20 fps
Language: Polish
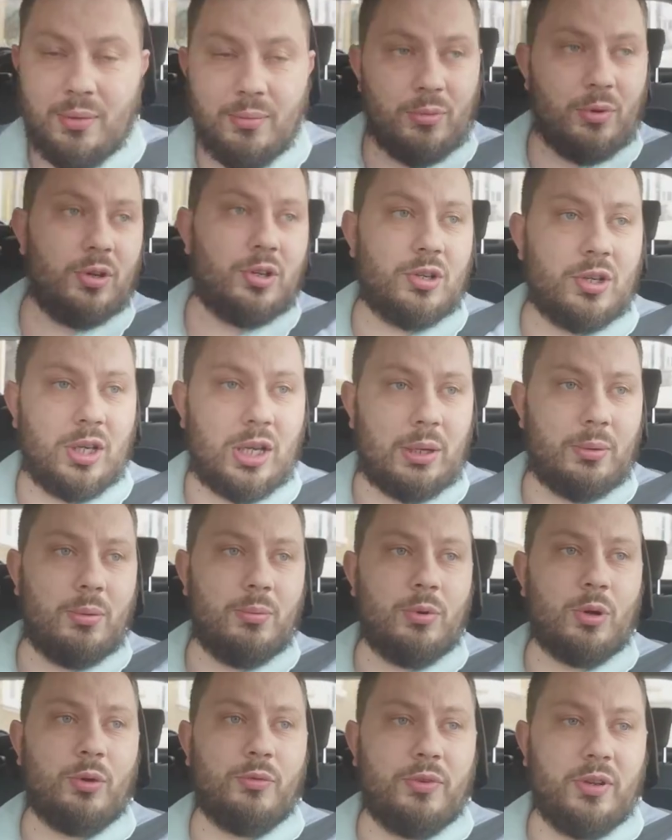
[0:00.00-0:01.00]
Bo jeżeli ja bym
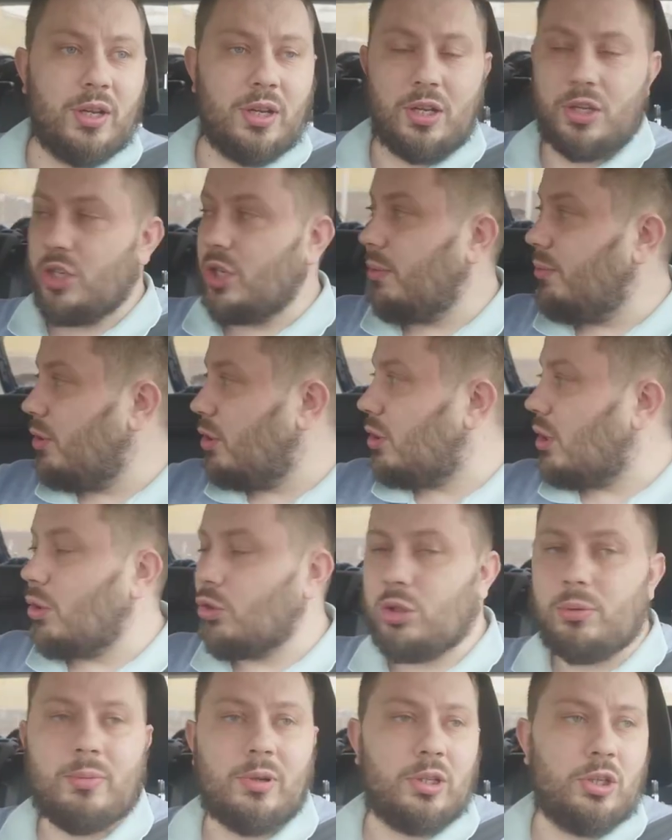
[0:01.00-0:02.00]
brał winę na siebie, to
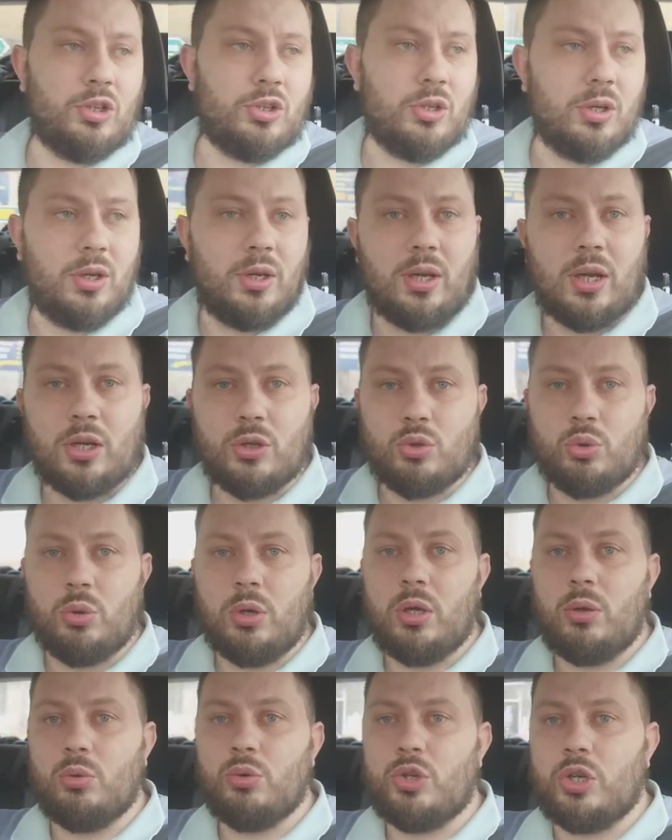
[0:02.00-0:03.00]
automatycznie ja
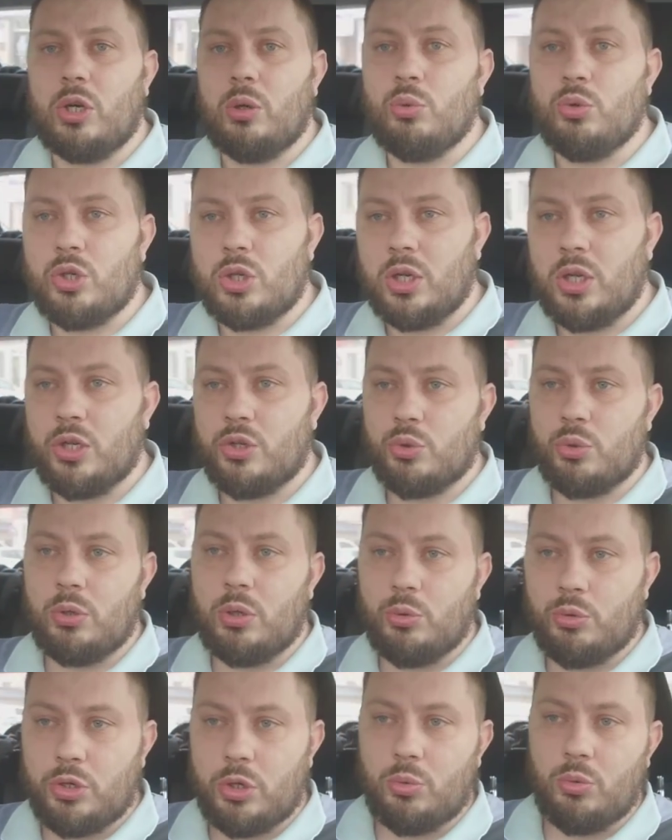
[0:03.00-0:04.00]
czuję się źle,
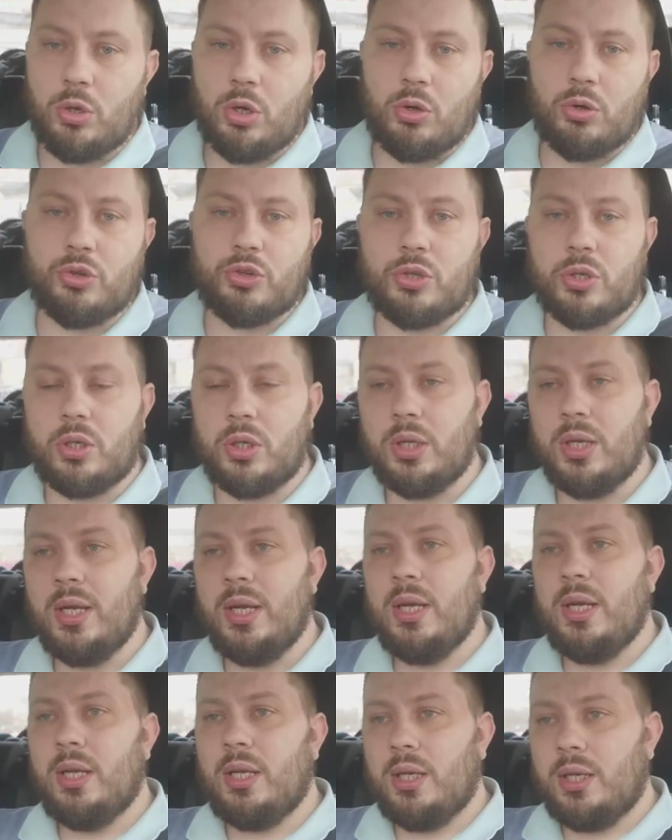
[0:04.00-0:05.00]
czuję się gorszy
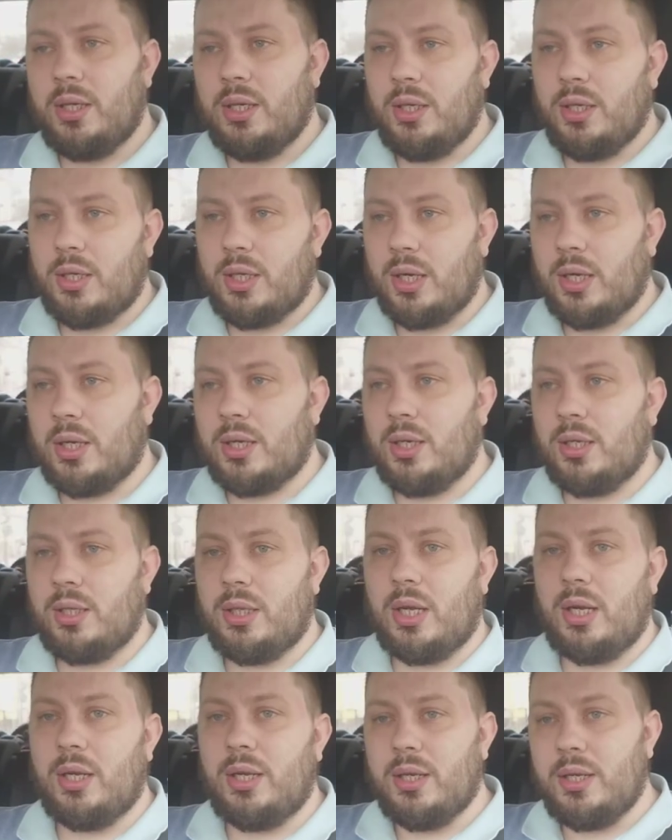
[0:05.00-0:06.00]
i tak
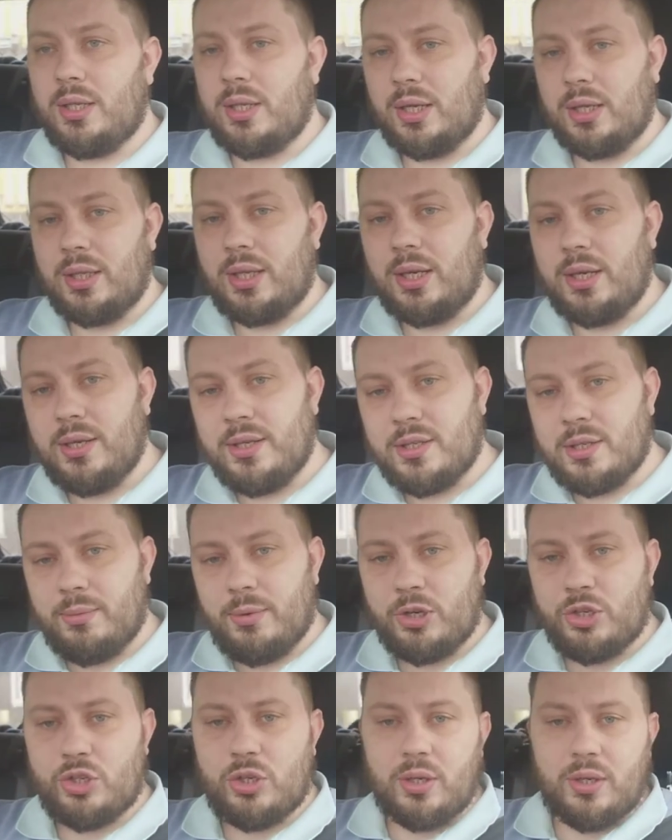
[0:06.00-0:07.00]
dalej, i tak dalej. I
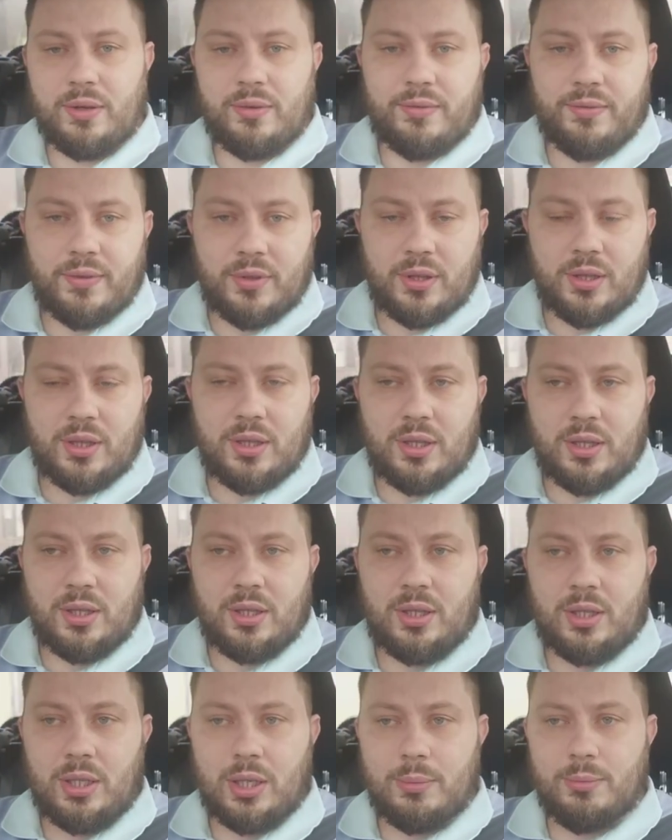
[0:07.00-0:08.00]
zobaczcie,
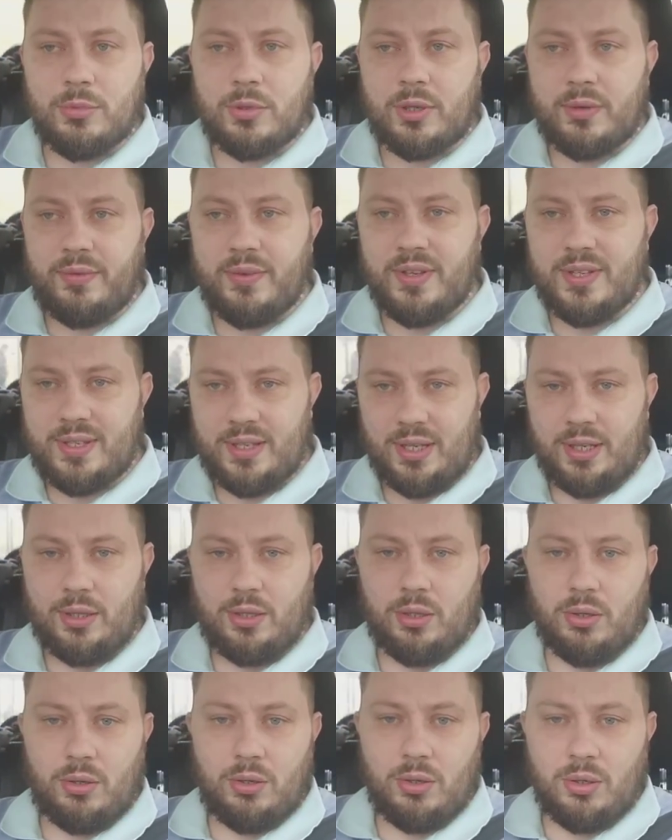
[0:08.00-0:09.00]
w tym tkwi
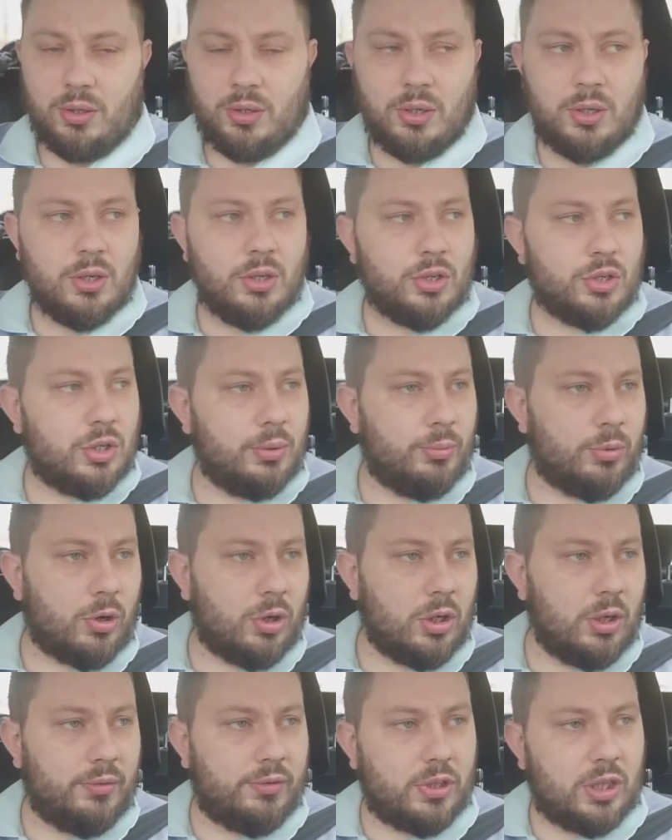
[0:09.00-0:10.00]
sedno. Czy
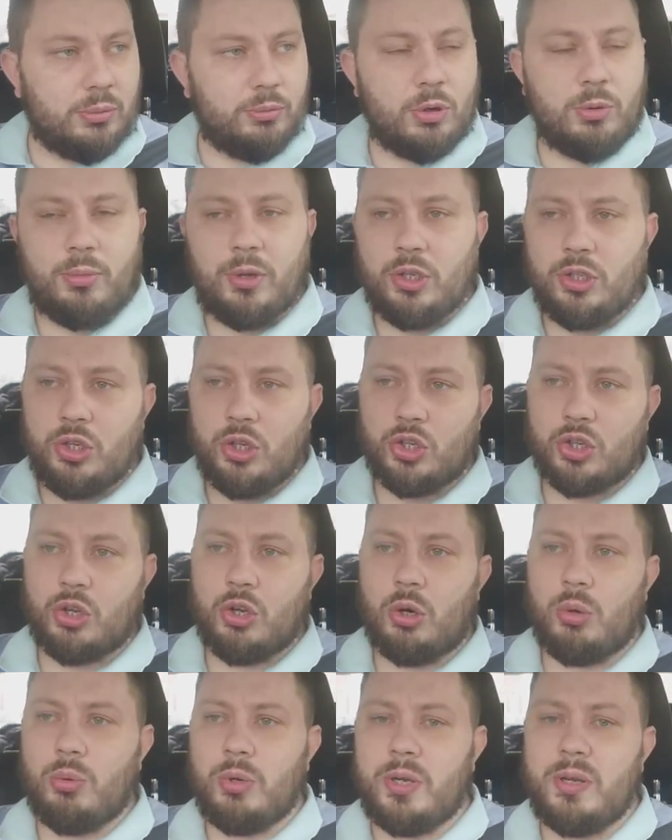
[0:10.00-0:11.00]
bronię w tym momencie
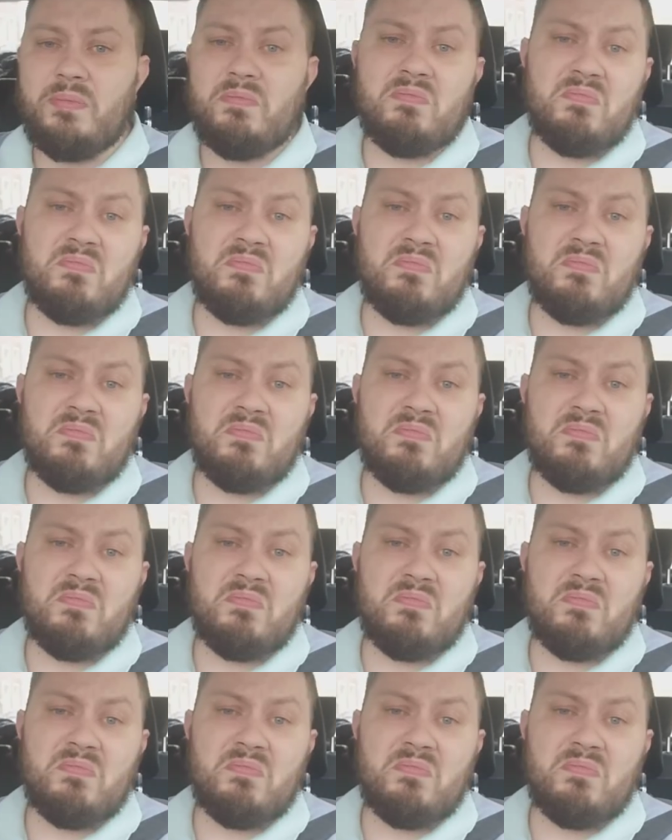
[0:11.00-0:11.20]
szkoły?